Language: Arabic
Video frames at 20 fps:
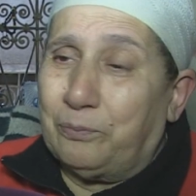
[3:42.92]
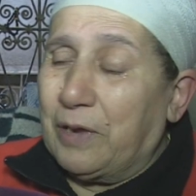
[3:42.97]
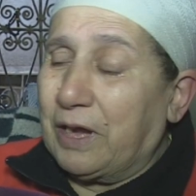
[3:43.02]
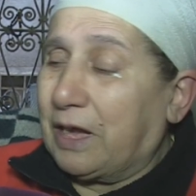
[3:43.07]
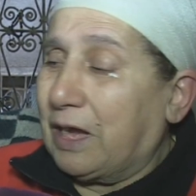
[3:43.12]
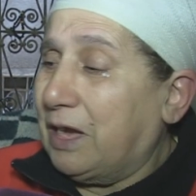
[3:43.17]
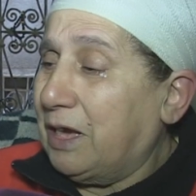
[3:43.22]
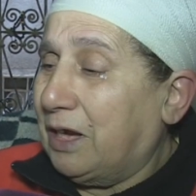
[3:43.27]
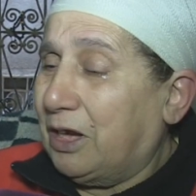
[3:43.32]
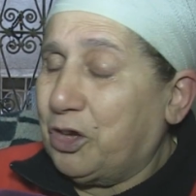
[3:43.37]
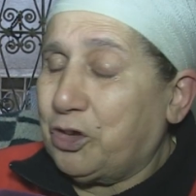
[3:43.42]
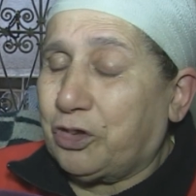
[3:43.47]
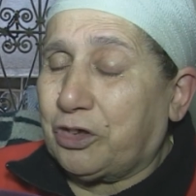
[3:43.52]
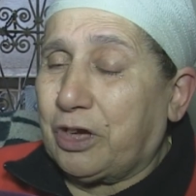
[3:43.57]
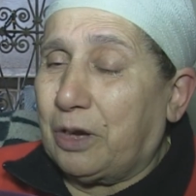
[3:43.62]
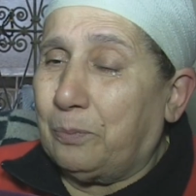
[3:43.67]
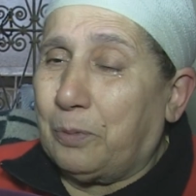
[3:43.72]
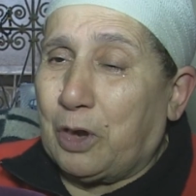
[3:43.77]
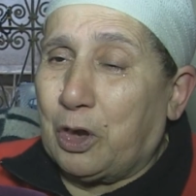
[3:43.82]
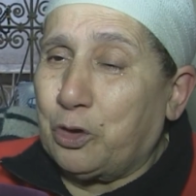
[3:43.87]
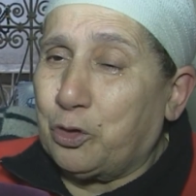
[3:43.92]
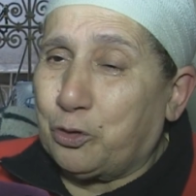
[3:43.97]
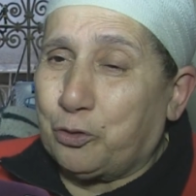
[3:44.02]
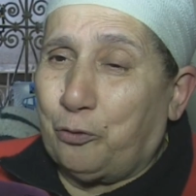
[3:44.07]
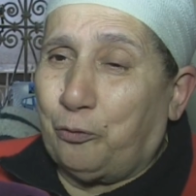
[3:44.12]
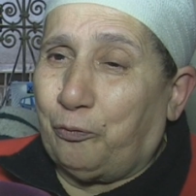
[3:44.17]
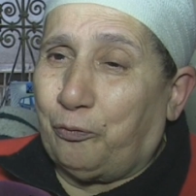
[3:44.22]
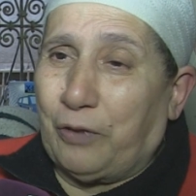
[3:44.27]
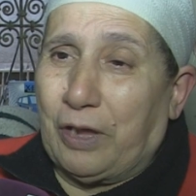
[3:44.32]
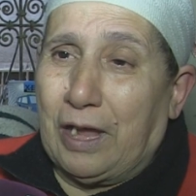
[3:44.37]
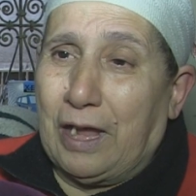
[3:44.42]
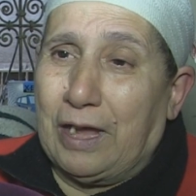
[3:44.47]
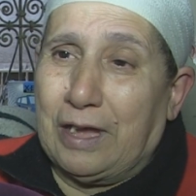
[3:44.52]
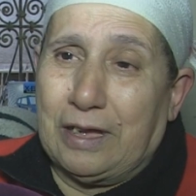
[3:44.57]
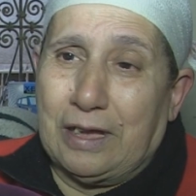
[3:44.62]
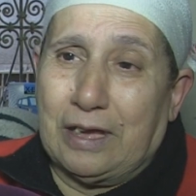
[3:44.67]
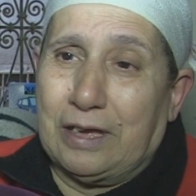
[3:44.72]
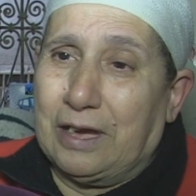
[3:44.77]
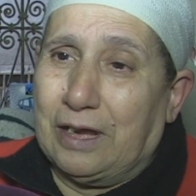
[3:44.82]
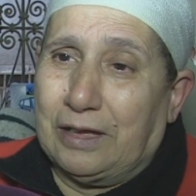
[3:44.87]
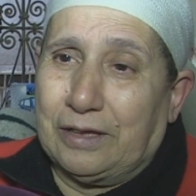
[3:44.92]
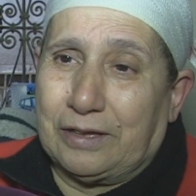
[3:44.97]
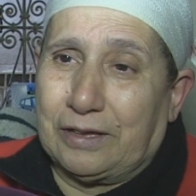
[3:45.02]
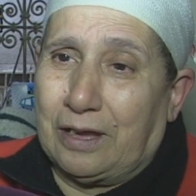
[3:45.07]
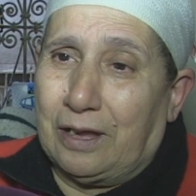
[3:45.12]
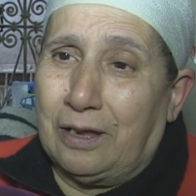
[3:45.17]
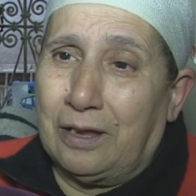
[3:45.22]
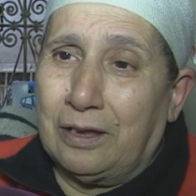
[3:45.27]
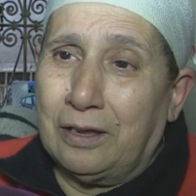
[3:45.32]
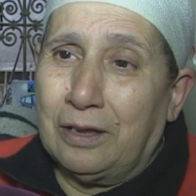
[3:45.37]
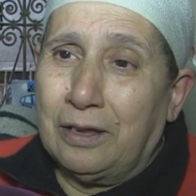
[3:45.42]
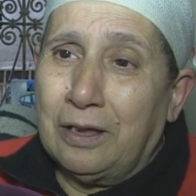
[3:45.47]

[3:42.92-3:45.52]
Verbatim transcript: ما كناش كنبقى نشوف فيها هي ناعسه